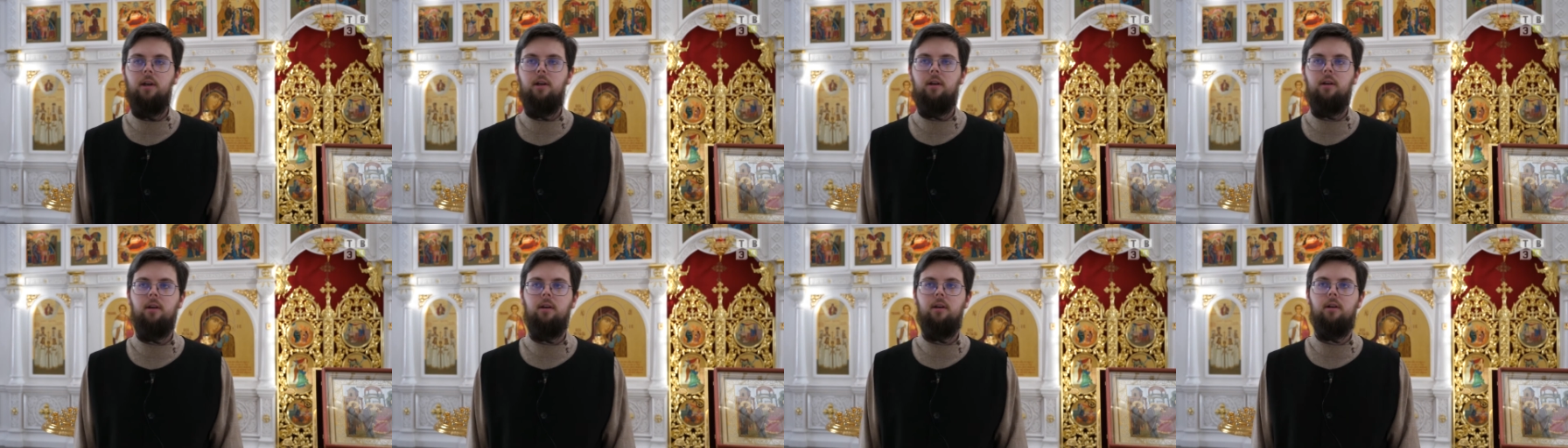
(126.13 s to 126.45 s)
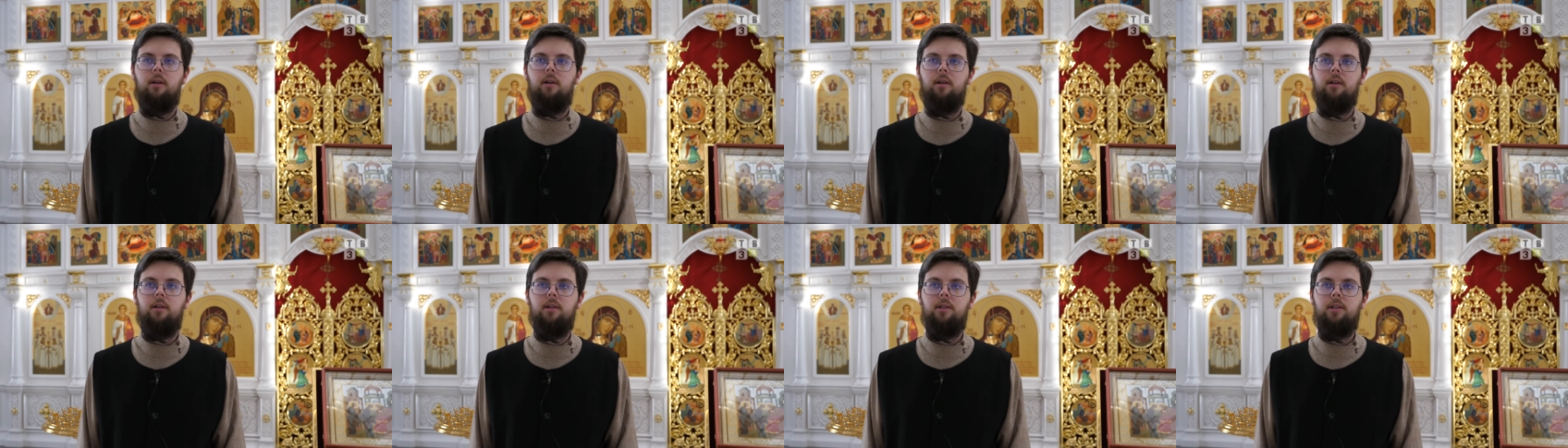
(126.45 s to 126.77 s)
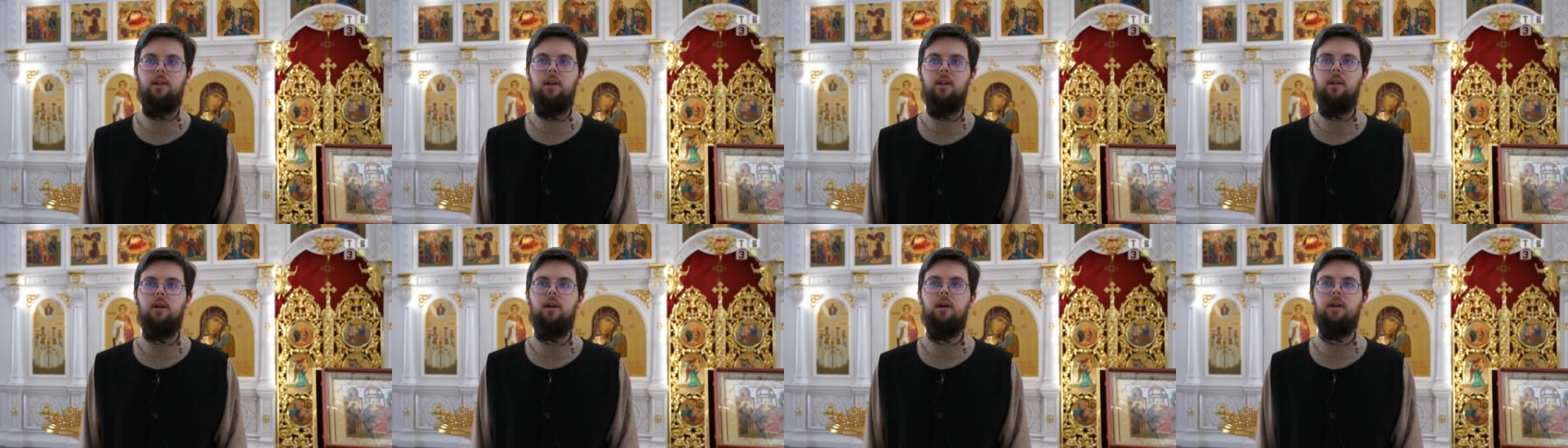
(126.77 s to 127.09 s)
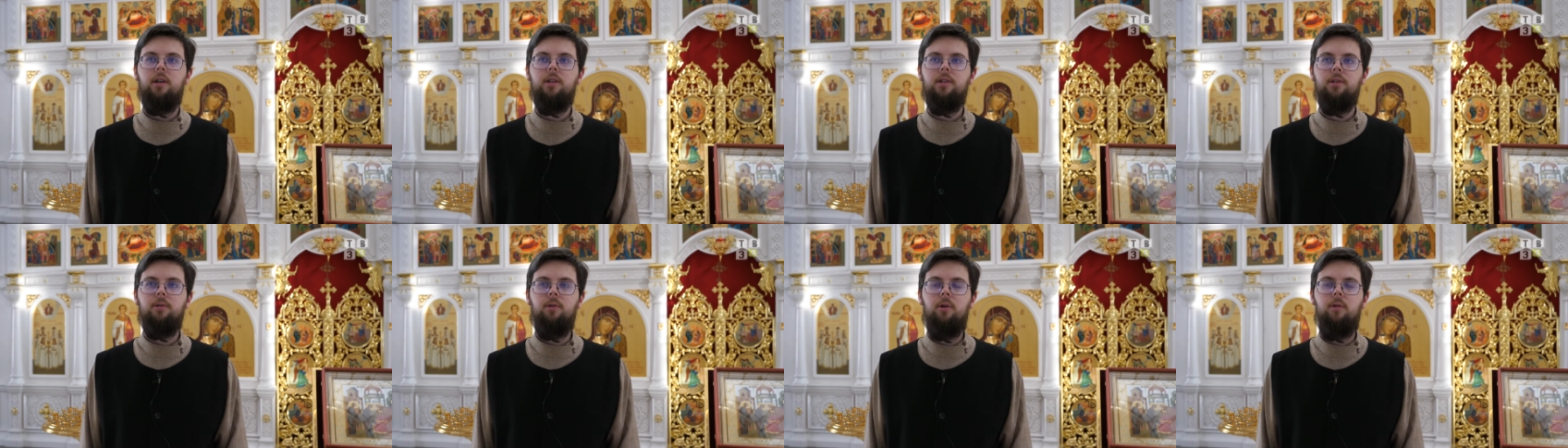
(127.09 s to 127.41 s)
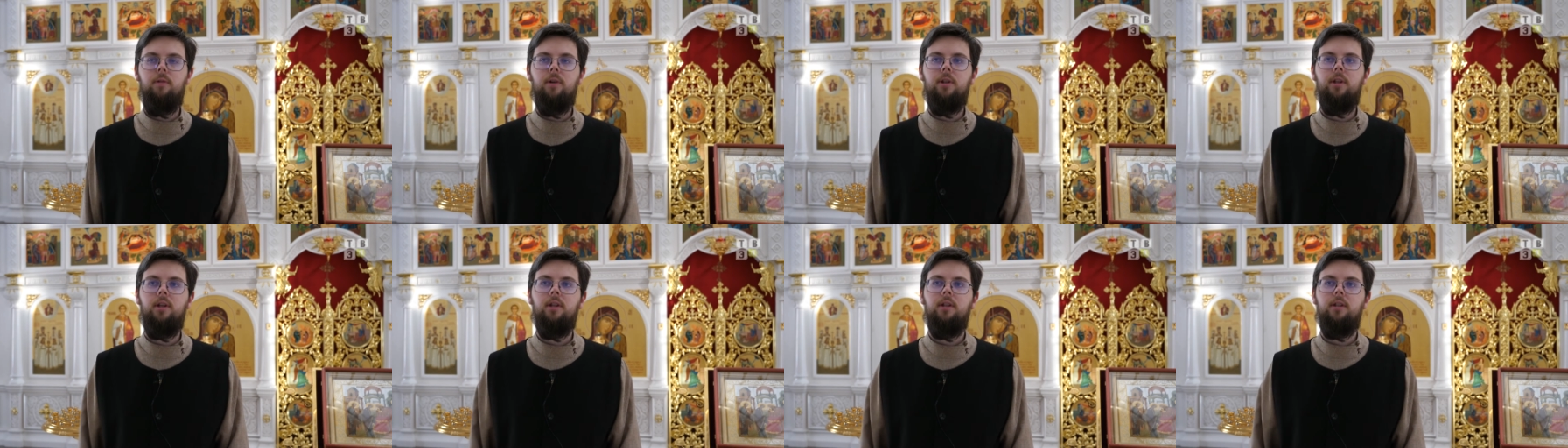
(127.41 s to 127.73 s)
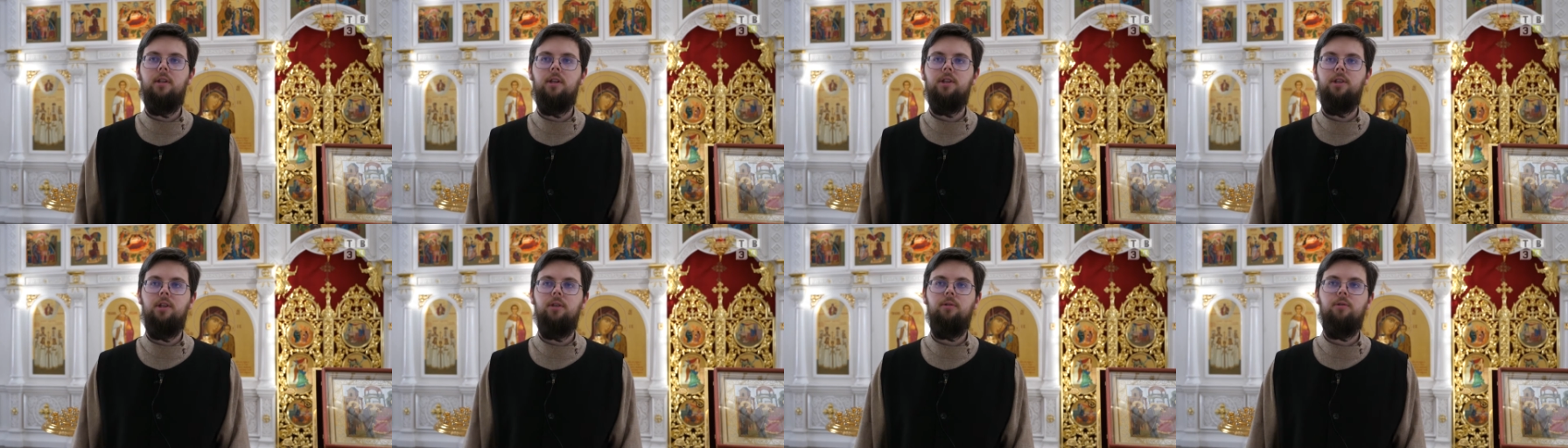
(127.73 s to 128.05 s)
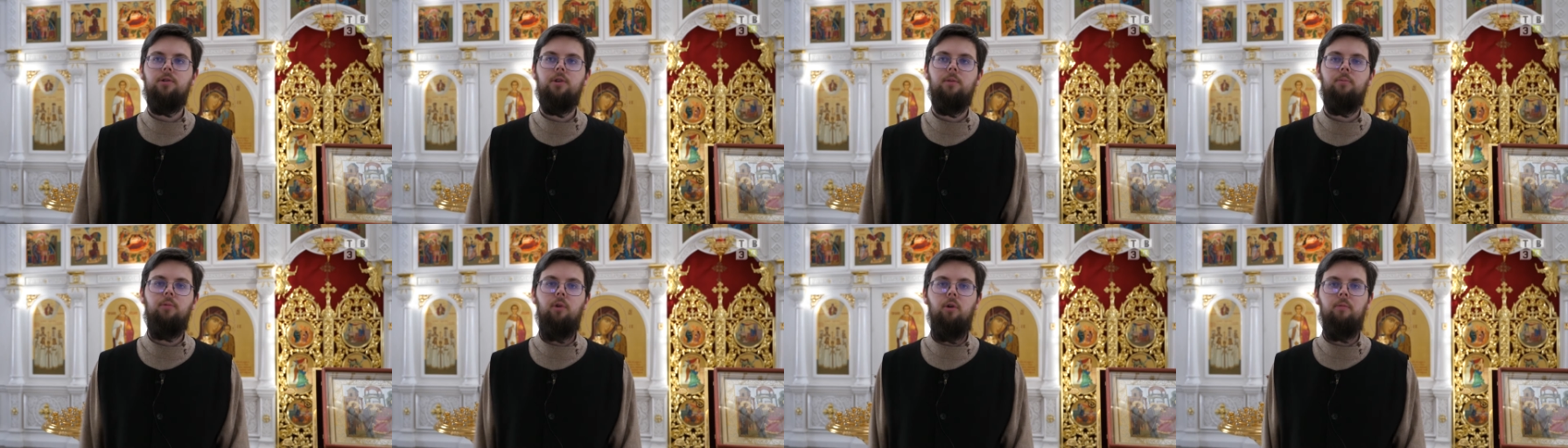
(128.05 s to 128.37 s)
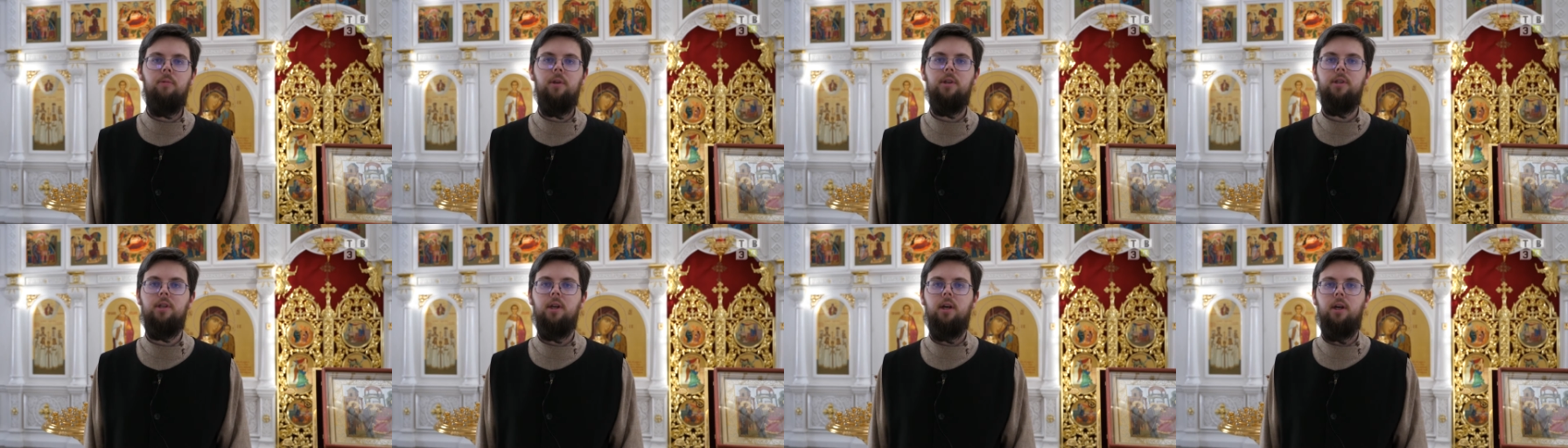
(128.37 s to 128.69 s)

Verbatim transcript: э, тело Христово, она должна тоже помнить